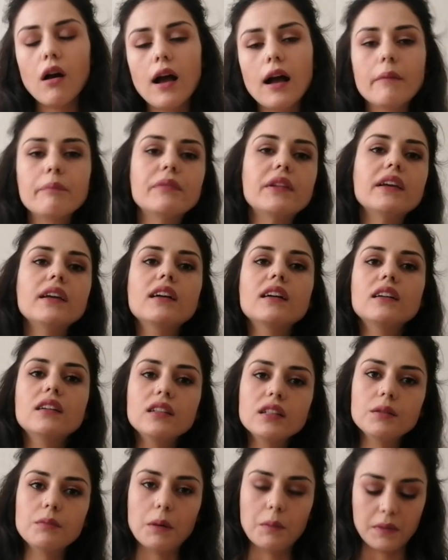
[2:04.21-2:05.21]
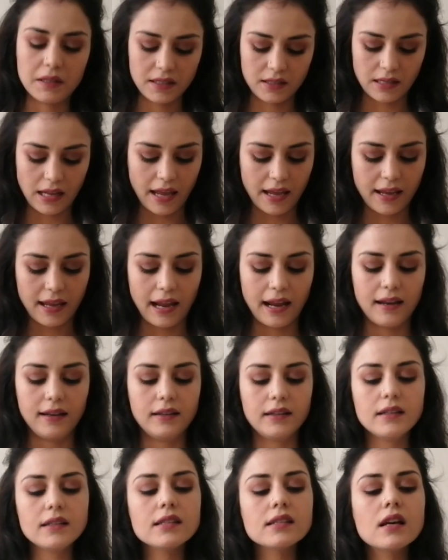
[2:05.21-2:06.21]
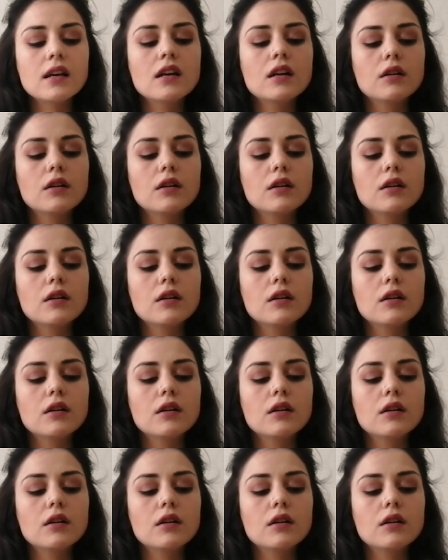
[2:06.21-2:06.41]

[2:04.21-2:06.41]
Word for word: hem de kırılmamasını engelleriz.